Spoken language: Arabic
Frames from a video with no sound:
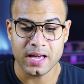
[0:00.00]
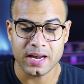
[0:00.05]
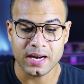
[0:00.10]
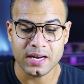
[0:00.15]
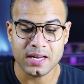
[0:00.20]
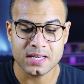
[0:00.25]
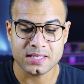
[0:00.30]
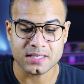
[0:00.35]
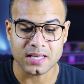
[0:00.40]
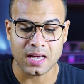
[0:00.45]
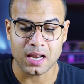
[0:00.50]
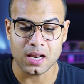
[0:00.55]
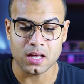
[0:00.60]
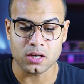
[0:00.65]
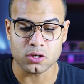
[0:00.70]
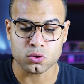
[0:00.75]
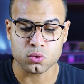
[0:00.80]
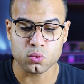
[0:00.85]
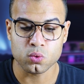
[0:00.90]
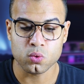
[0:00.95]
ركز
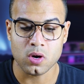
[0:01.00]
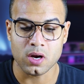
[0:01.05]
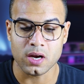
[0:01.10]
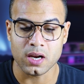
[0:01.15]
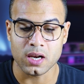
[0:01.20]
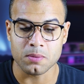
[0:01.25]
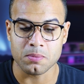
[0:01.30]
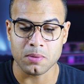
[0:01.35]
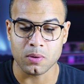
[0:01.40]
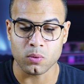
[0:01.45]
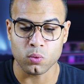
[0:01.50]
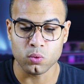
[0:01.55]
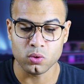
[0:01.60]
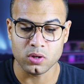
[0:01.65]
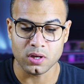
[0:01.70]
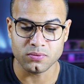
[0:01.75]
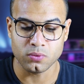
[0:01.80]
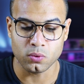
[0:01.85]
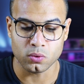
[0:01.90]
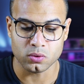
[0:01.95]
على الصورة اللي
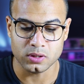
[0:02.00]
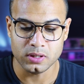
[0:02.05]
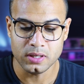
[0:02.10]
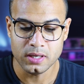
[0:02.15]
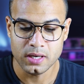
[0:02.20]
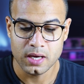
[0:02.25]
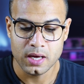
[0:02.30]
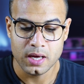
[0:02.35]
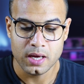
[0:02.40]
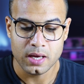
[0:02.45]
موجودة فوق دي